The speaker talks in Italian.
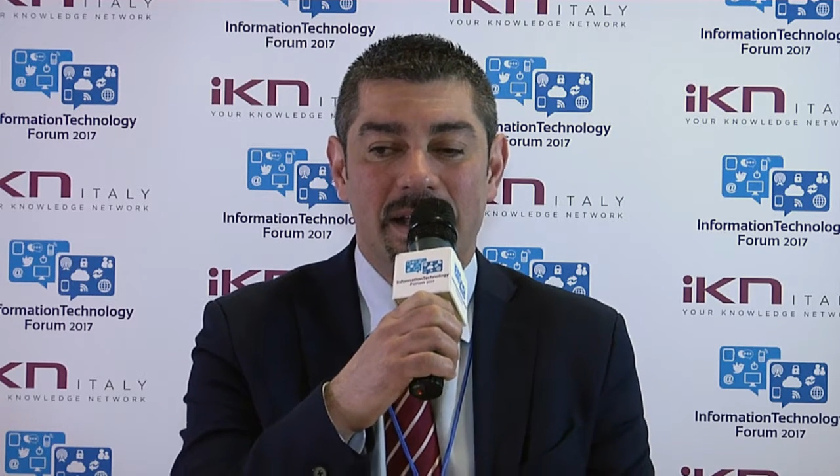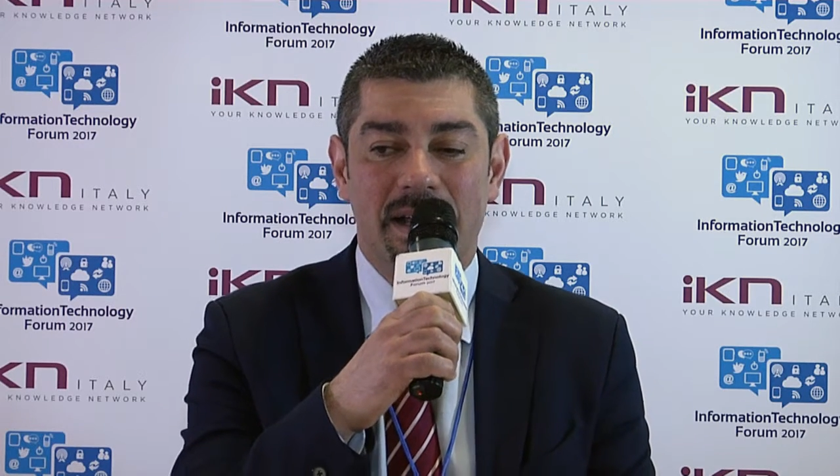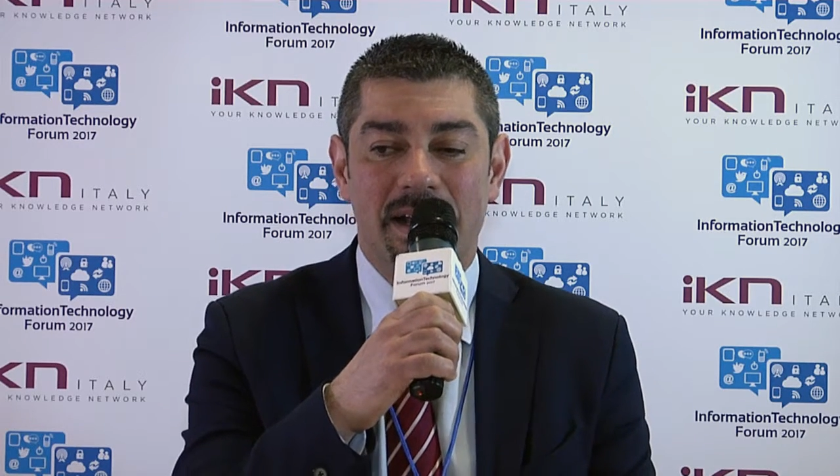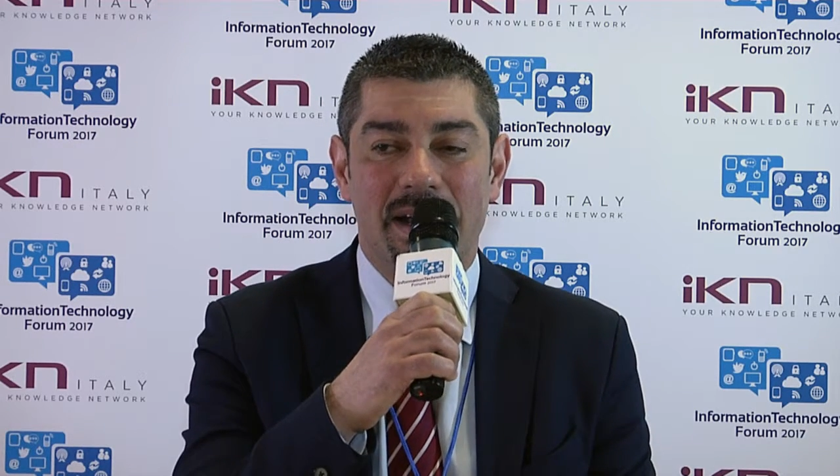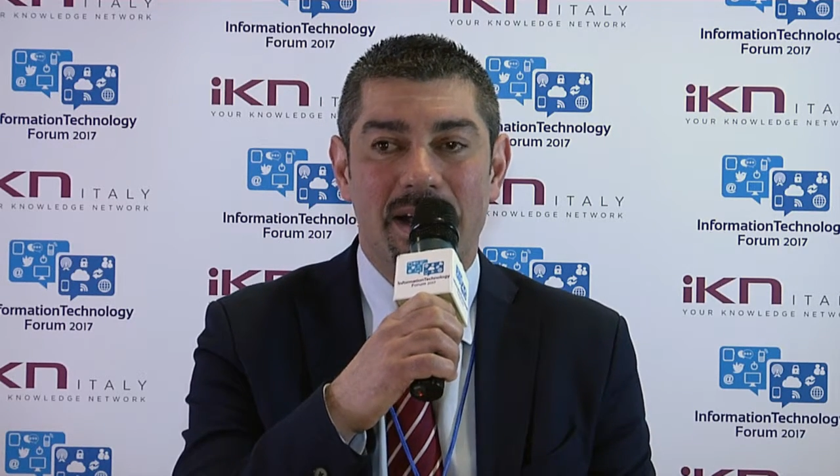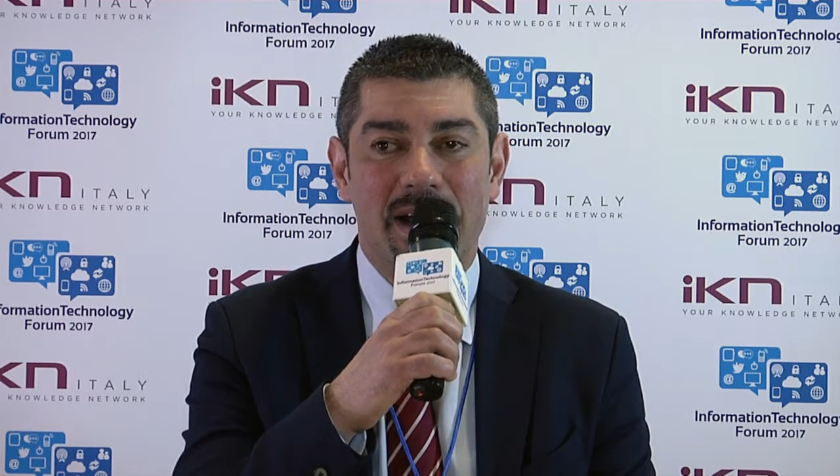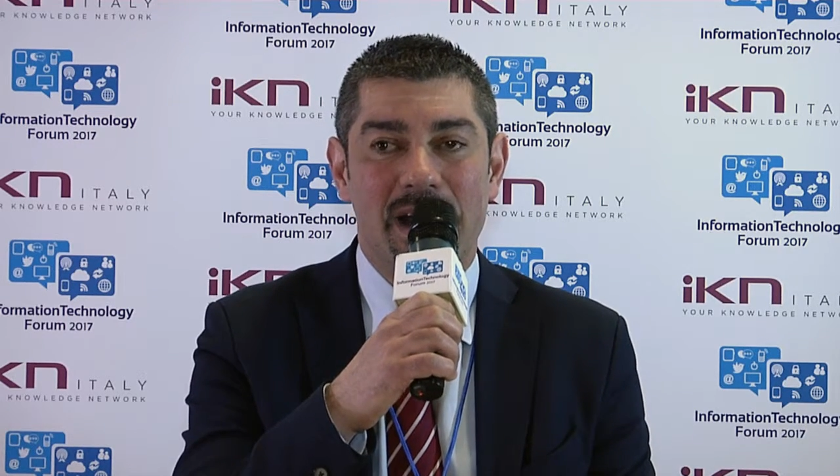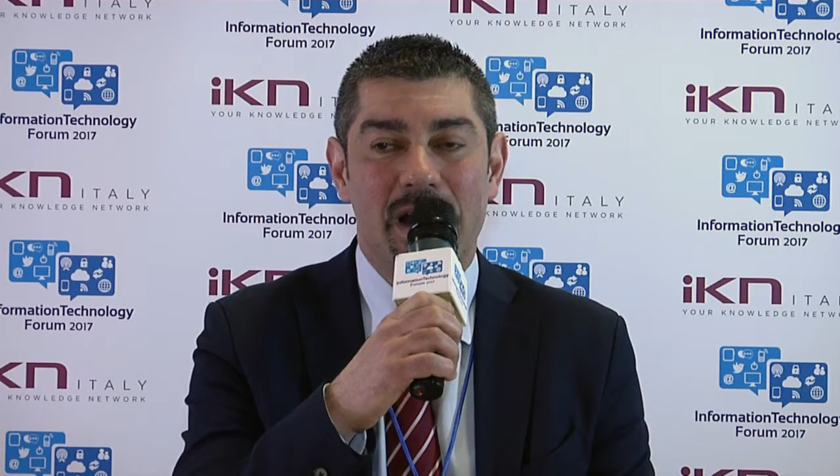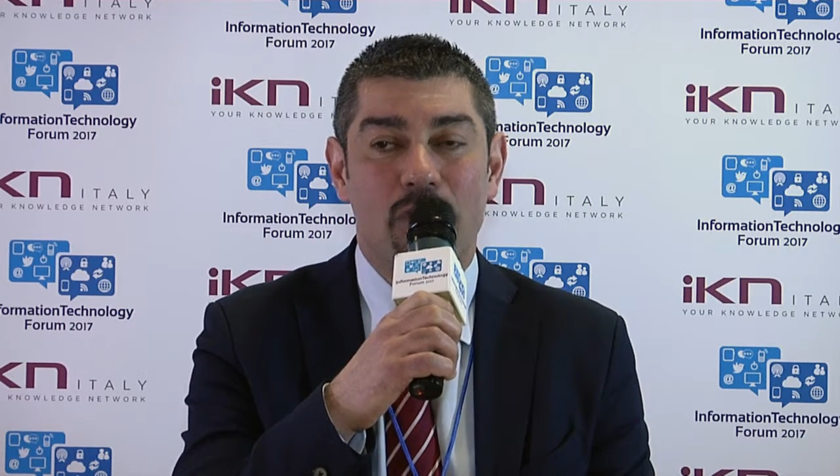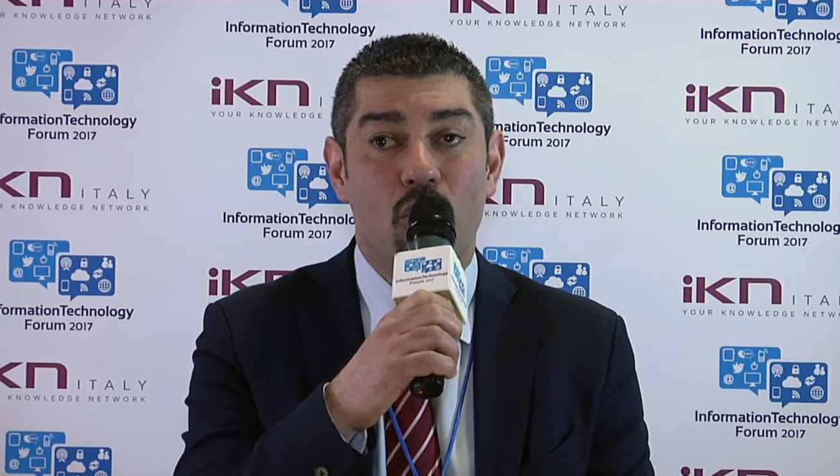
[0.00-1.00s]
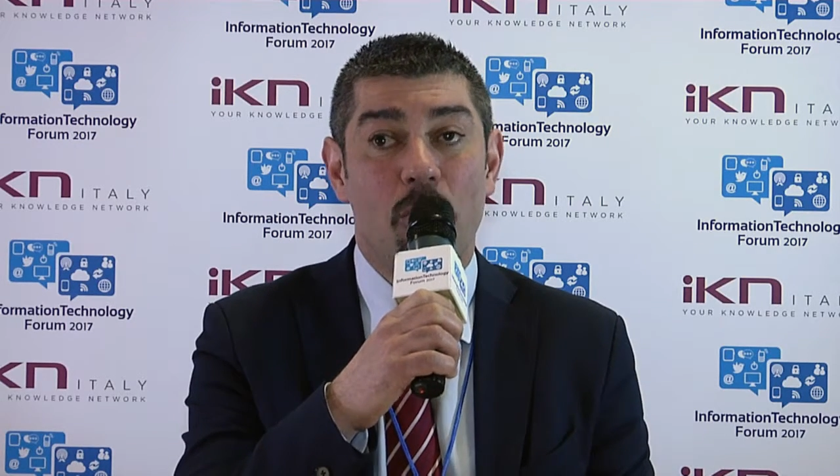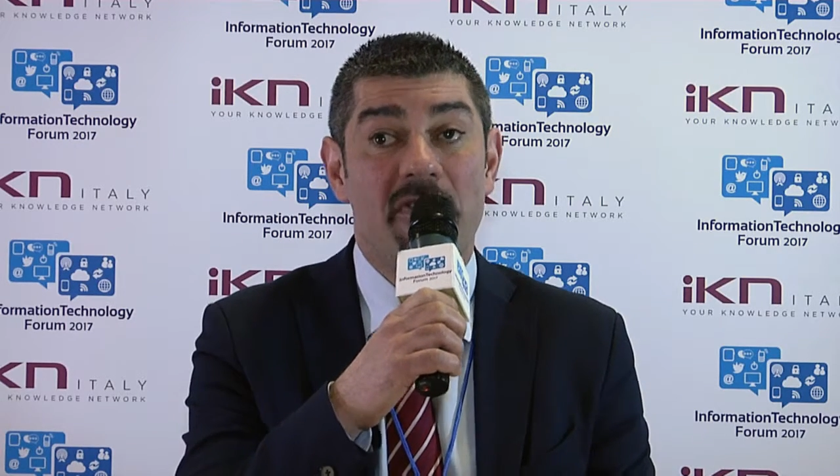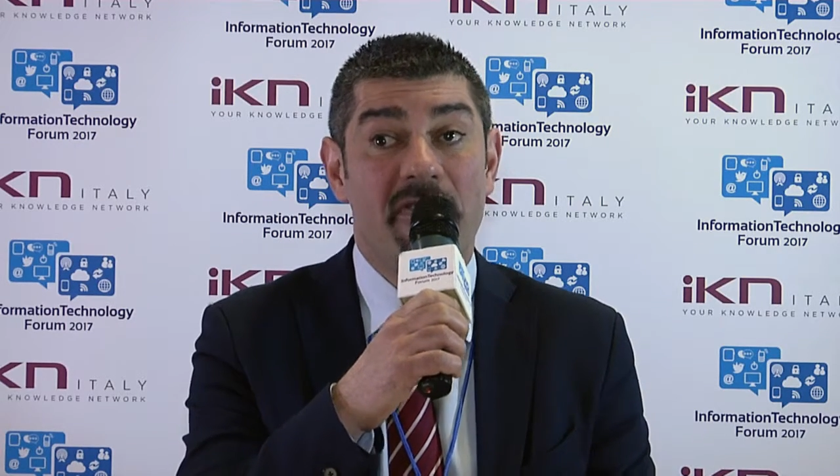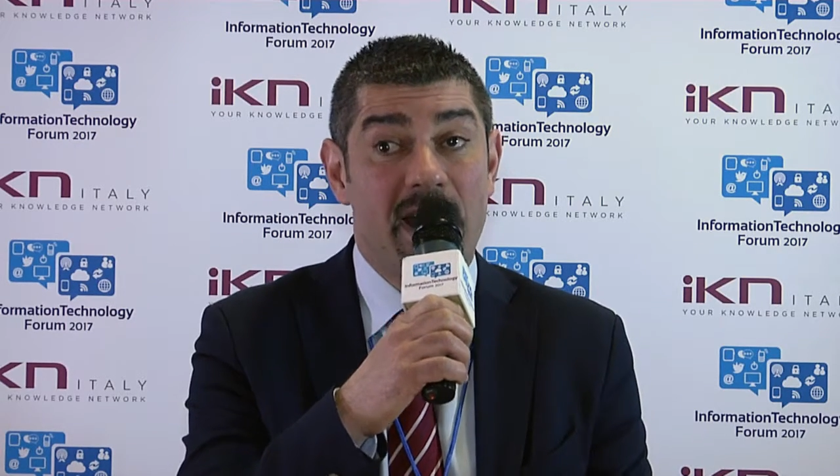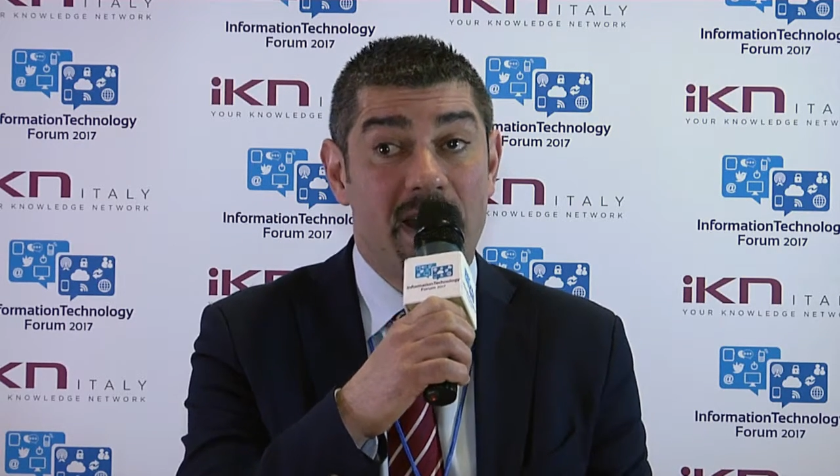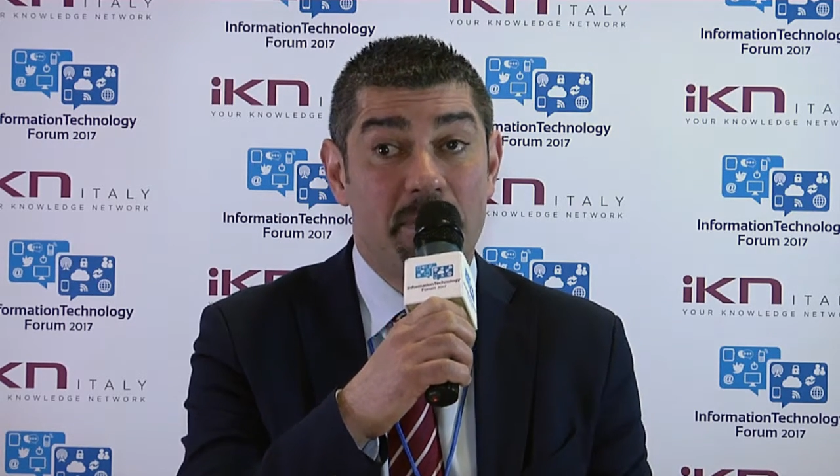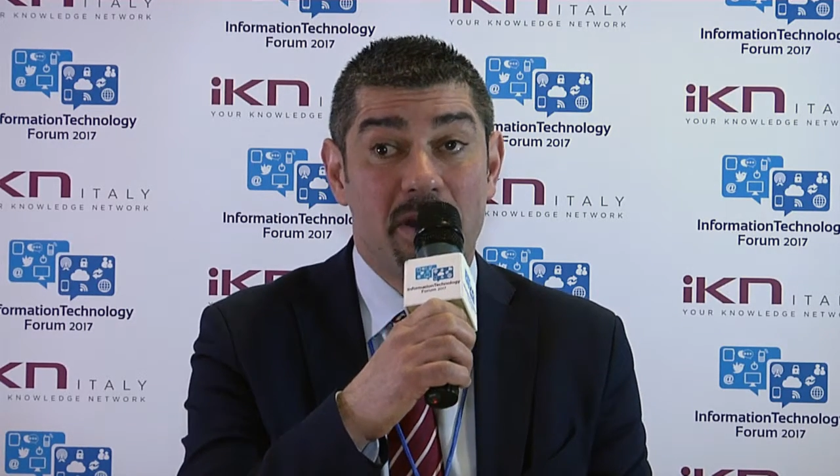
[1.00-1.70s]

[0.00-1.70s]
Eh, come fare